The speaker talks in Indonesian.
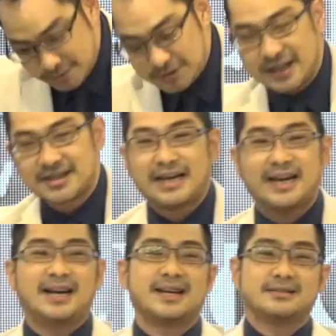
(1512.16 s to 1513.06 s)
udah
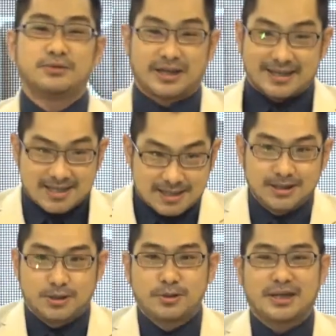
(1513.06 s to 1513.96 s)
taat udah kesel
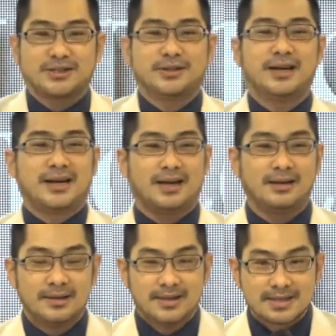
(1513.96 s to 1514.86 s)
juga saudara
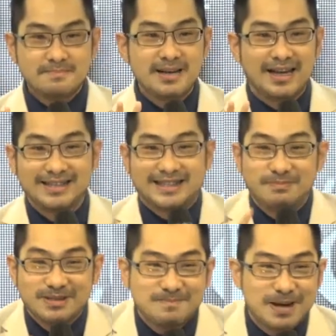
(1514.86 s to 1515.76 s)
9 jam
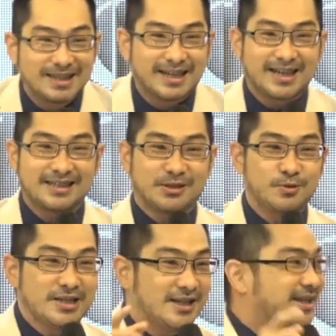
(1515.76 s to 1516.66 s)
di bandara
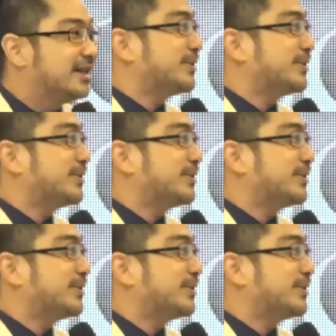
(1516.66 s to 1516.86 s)
seunyil gitu